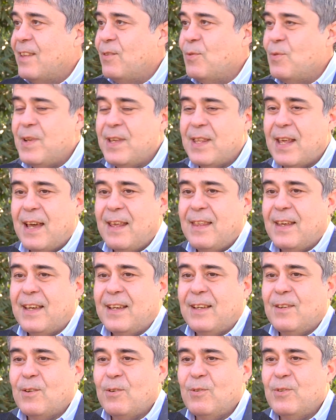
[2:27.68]
de unidades,
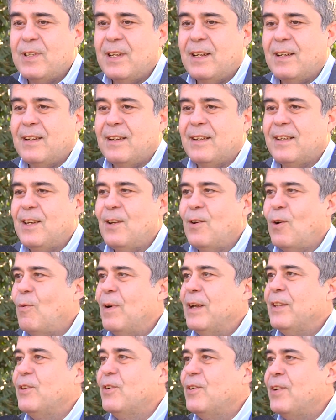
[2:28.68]
que incluye el
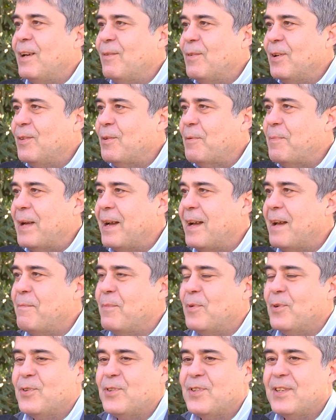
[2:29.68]
kilowatt hora cuando
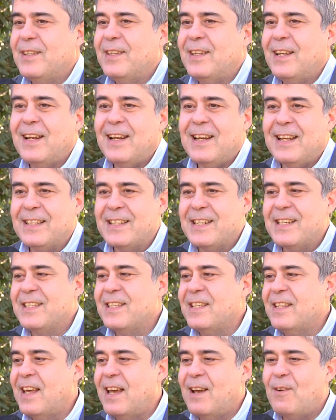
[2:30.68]
pagamos este, la
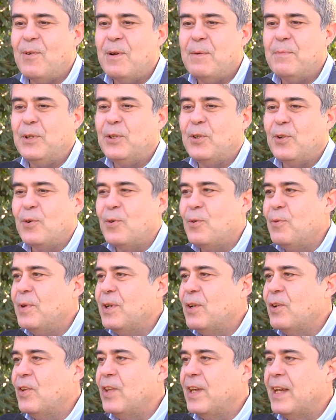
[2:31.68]
electricidad o el metro
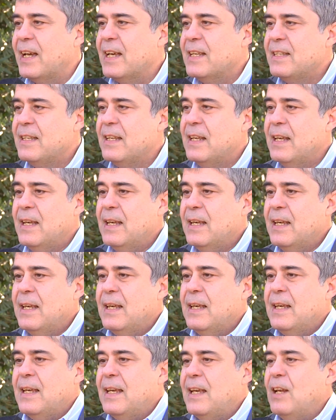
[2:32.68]
cúbico de gas,
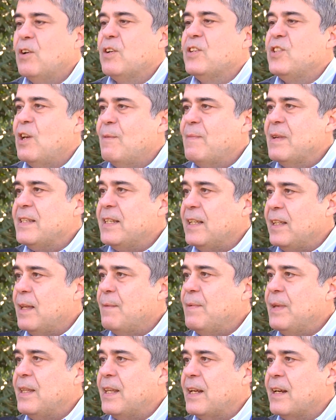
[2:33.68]
es lo que se llama el
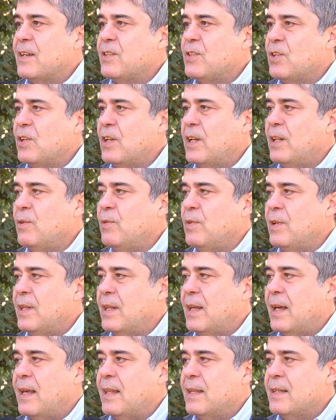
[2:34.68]
Sistema Internacional de
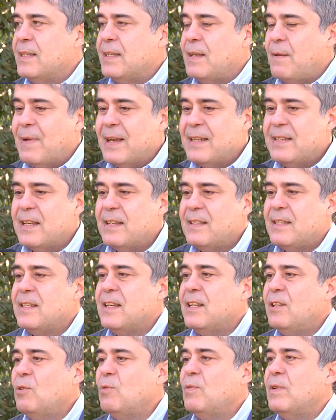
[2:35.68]
Unidades. Se basa en
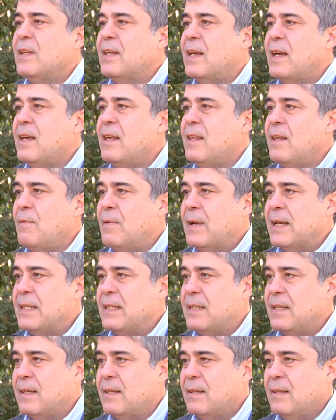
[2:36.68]
siete unidades de
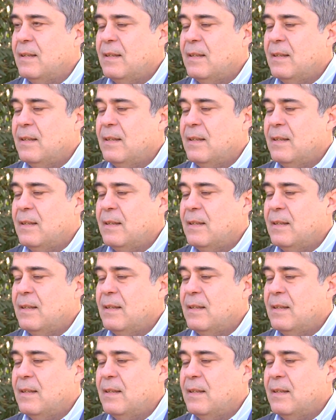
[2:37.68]
base.